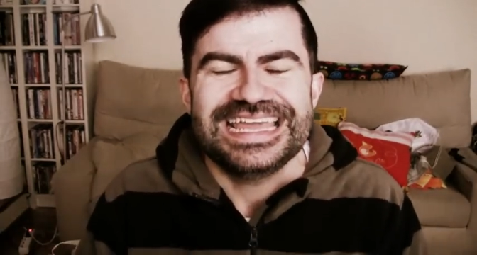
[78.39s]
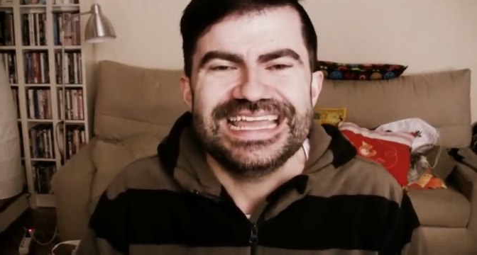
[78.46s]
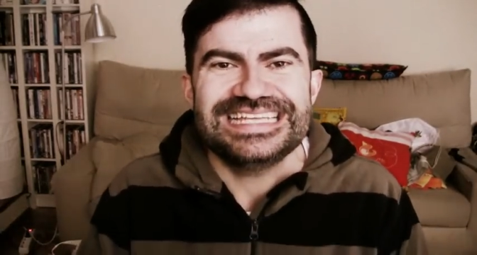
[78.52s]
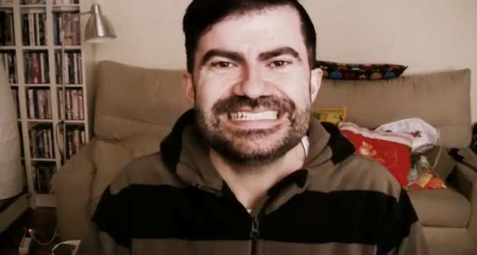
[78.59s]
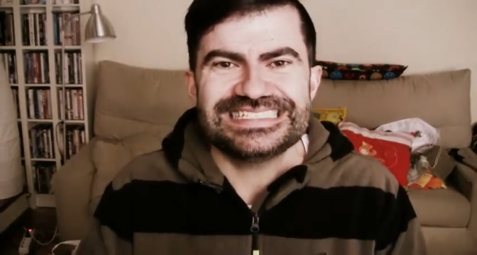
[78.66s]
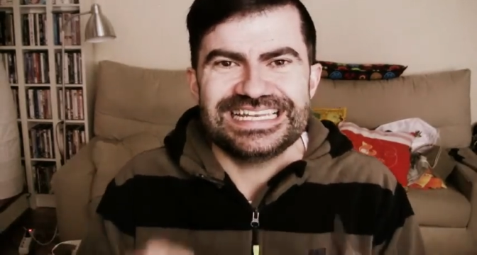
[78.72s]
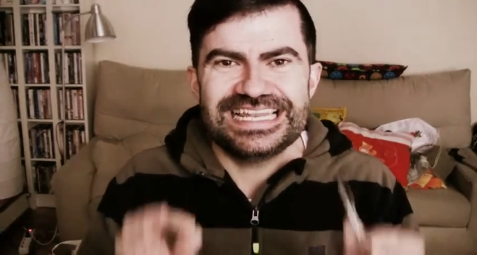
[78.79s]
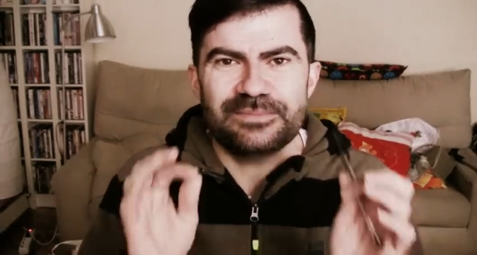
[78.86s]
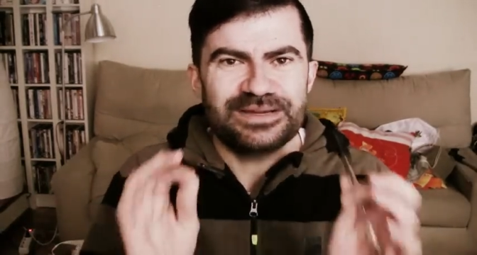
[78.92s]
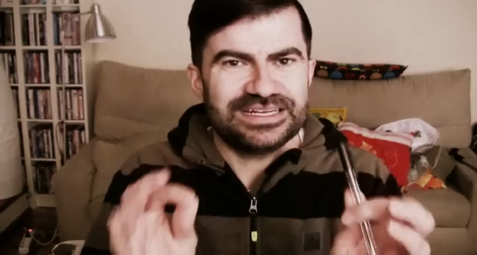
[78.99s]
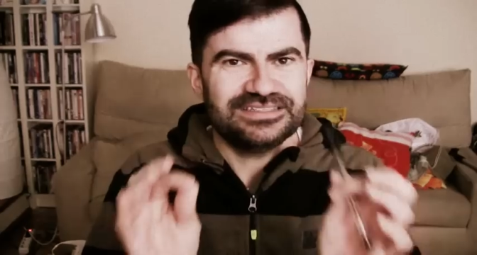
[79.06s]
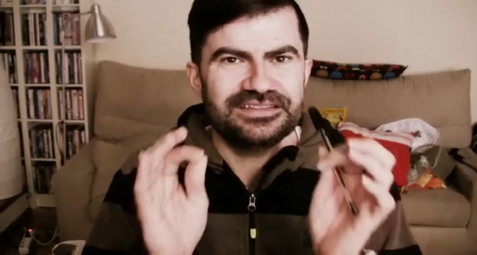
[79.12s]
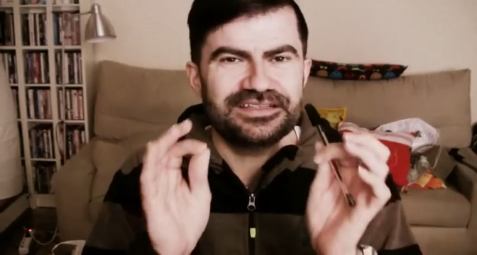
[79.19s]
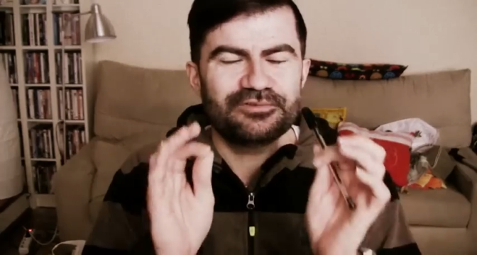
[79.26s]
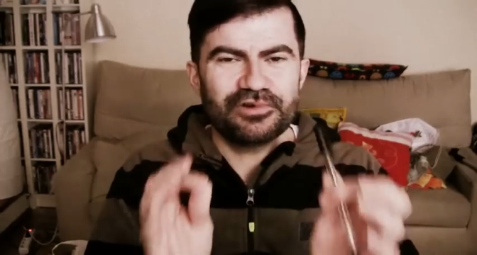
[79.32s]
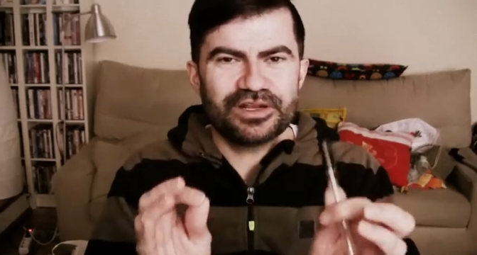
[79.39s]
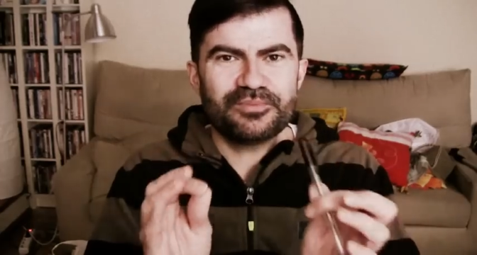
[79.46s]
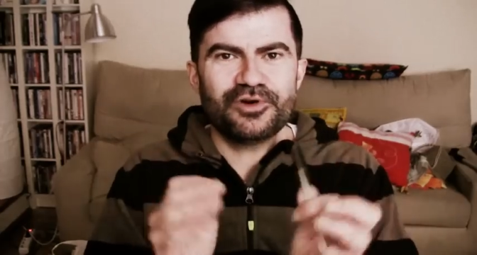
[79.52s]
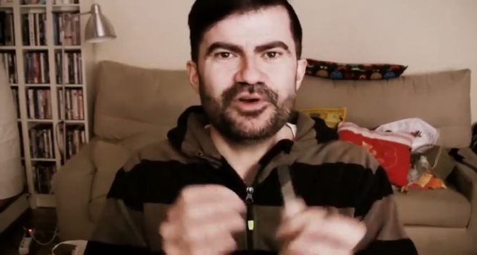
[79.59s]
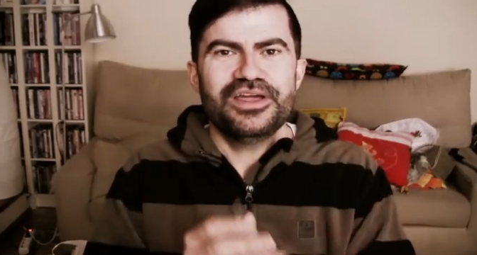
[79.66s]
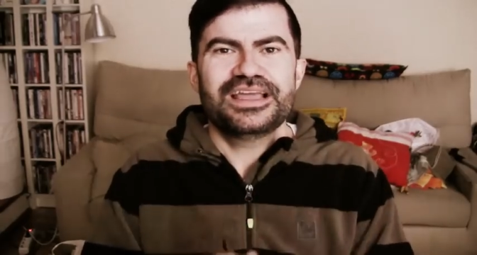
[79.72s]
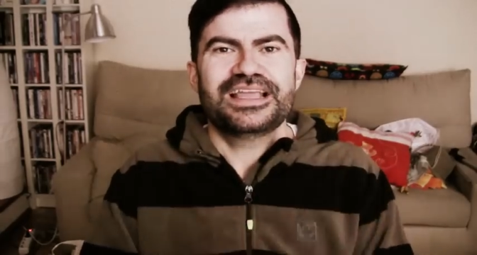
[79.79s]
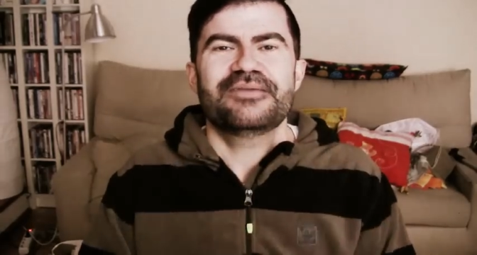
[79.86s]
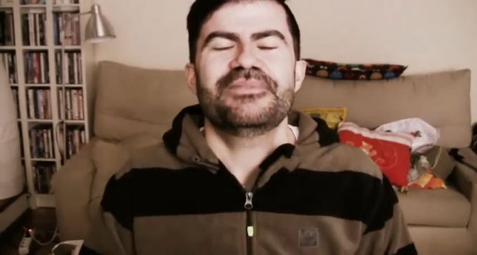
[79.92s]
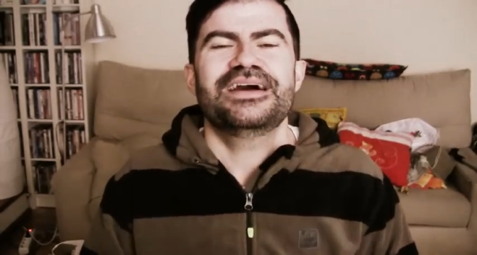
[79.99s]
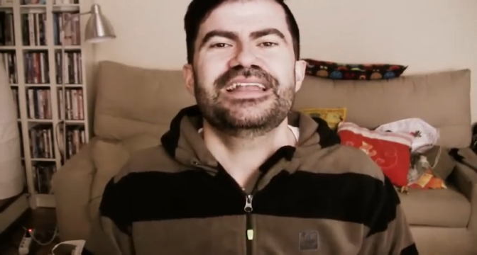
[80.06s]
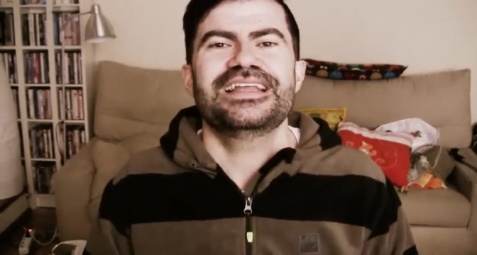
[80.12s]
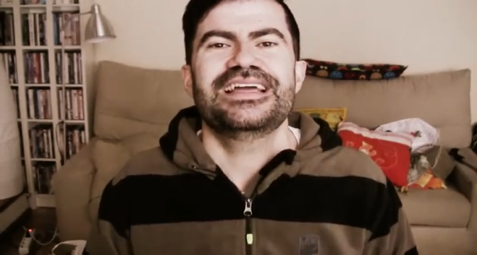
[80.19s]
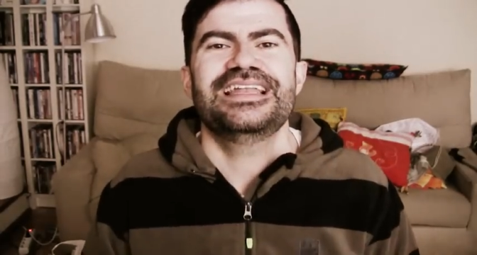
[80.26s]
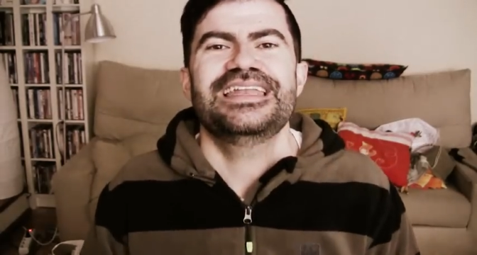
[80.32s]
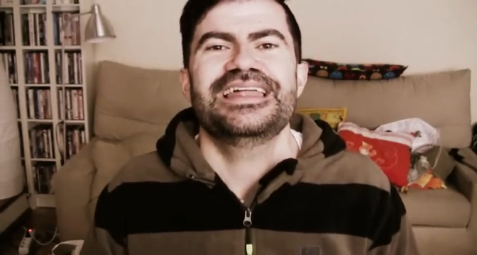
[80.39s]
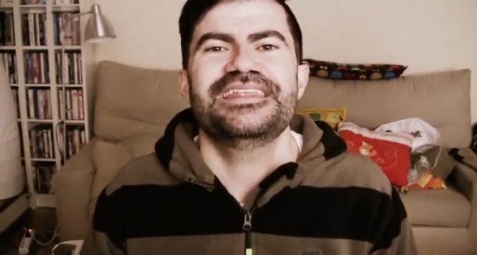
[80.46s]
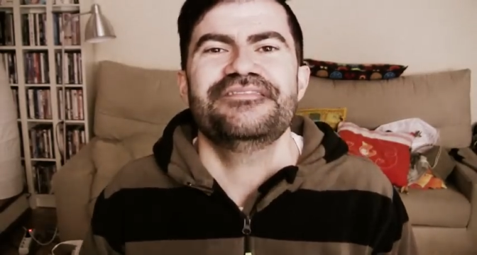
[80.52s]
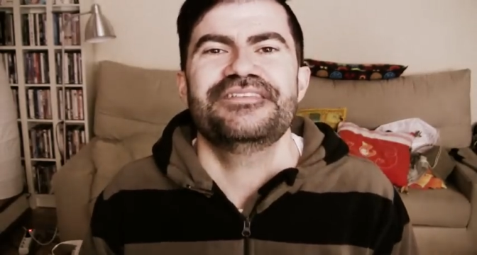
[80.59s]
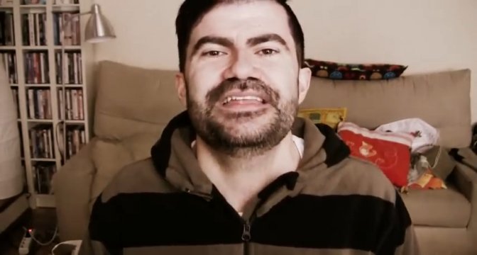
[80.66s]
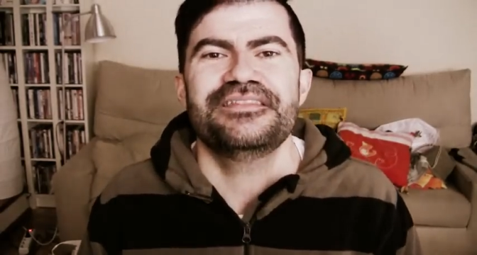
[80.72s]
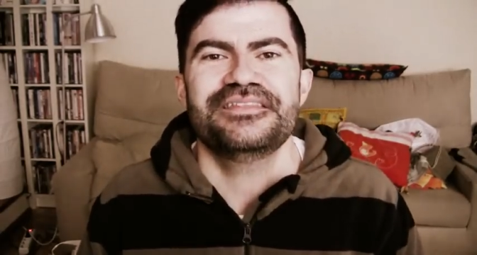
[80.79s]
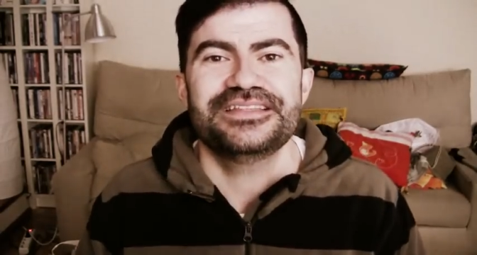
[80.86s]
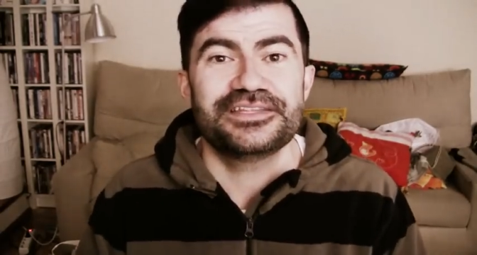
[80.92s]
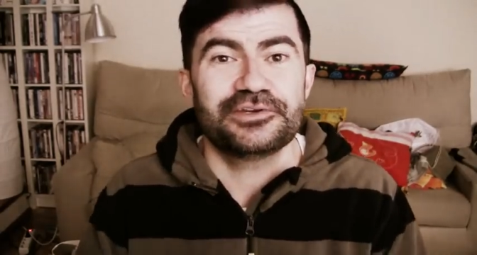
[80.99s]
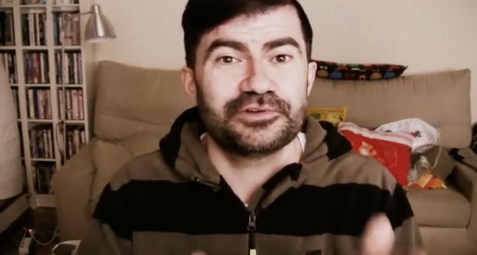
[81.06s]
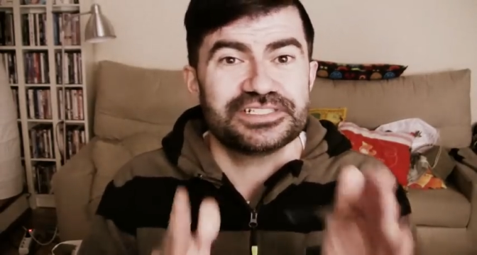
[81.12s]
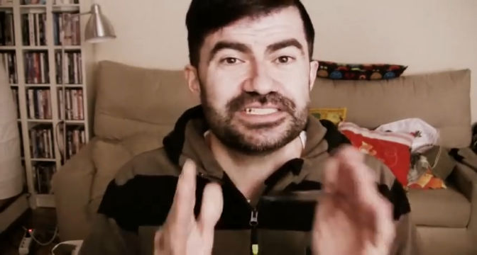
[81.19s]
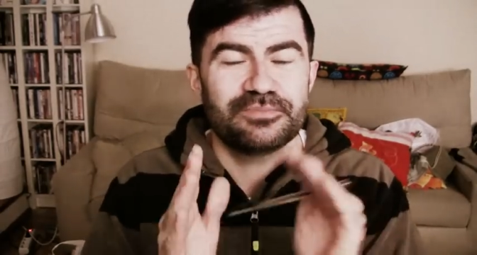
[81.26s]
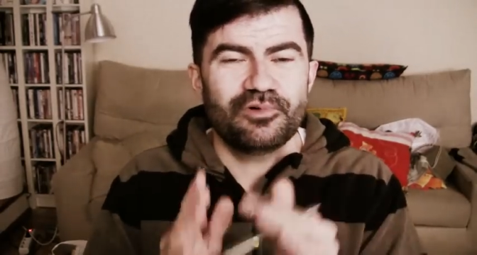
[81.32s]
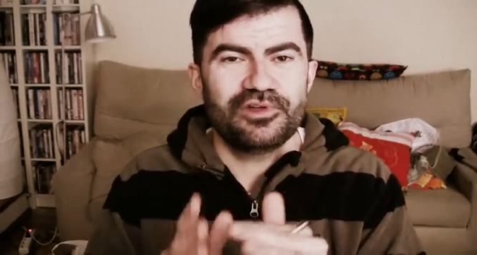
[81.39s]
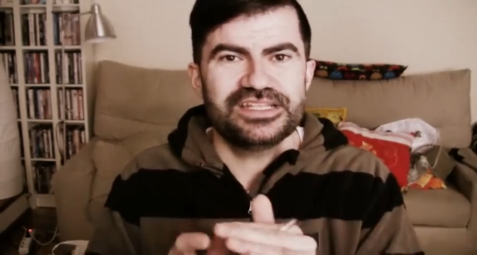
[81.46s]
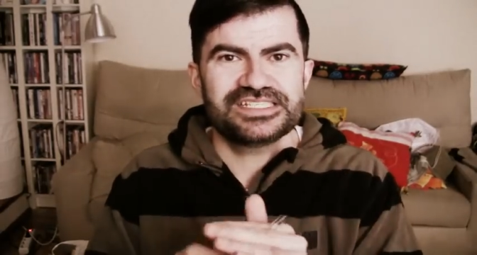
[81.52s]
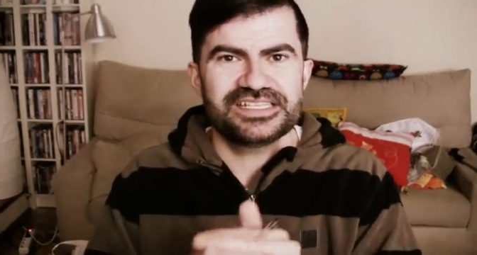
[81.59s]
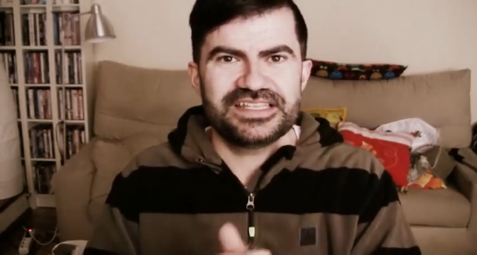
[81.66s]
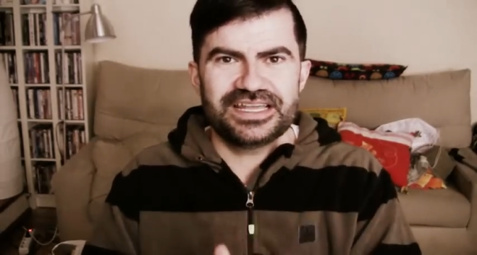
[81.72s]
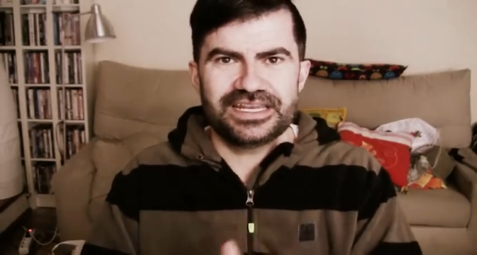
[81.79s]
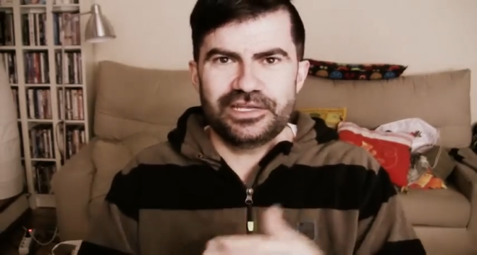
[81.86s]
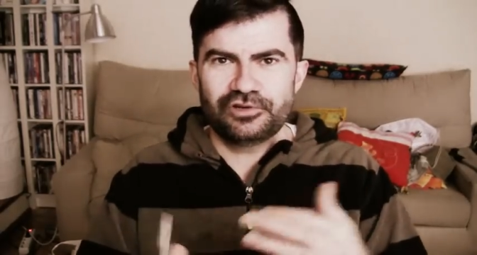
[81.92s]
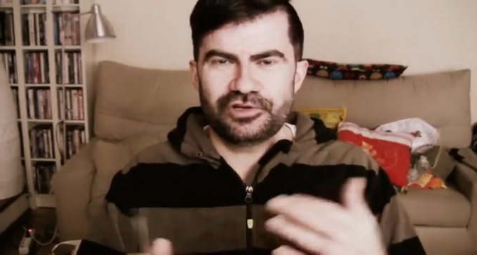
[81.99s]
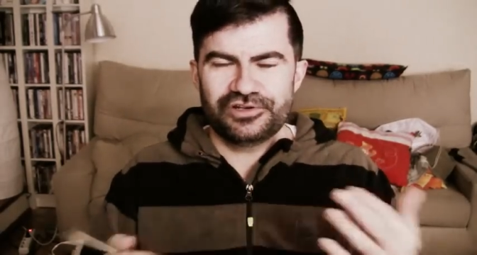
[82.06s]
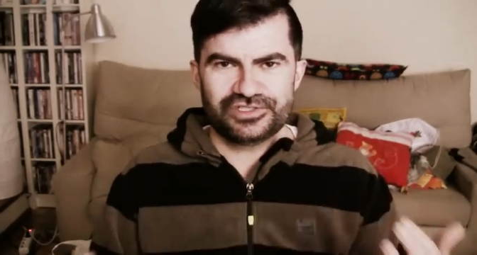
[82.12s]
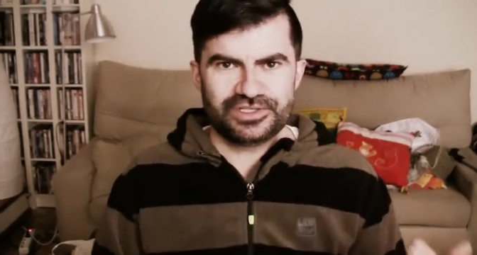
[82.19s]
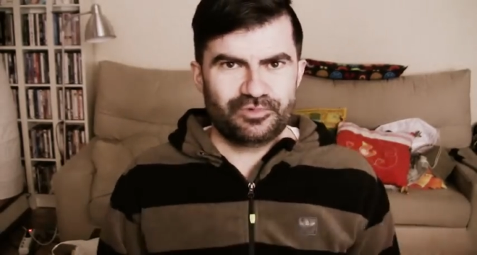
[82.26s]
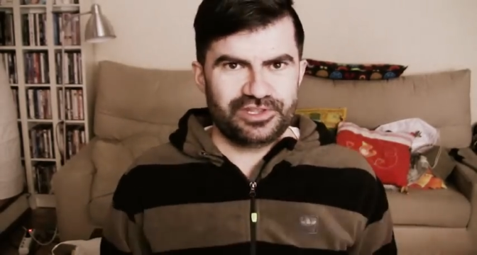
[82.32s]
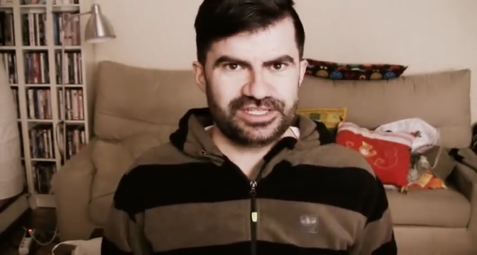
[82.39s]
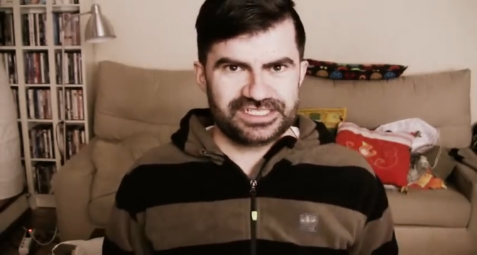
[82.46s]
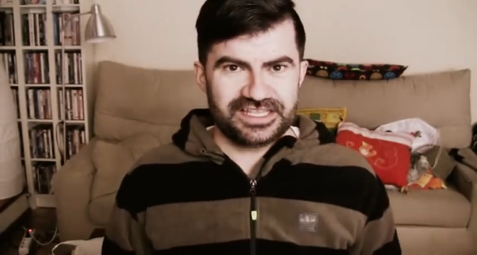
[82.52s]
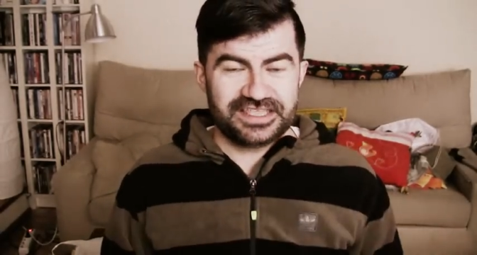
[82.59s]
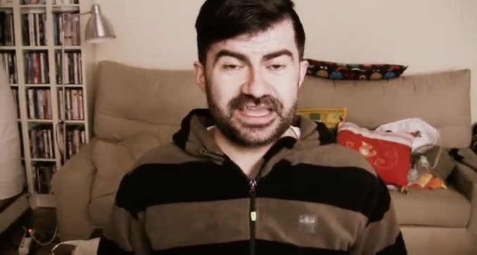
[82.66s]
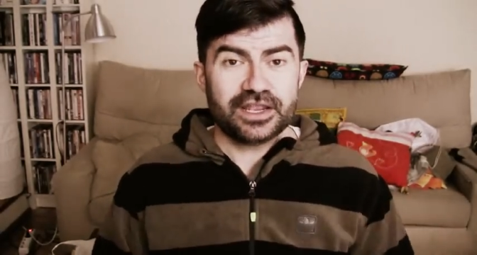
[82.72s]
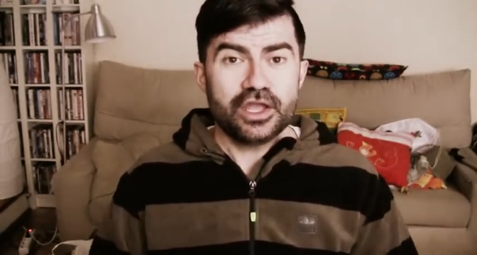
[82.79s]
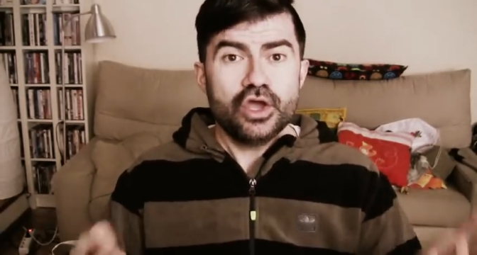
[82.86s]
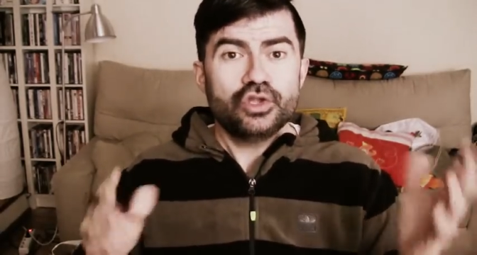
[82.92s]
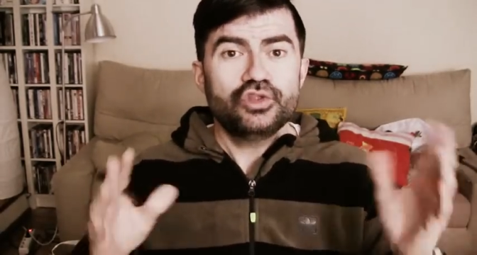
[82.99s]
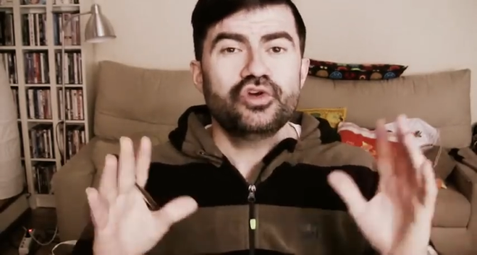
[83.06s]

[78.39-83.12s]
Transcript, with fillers: es la parte del cuerpo que marca la diferencia entre lo que se puede enseñar y lo que no se puede enseñar.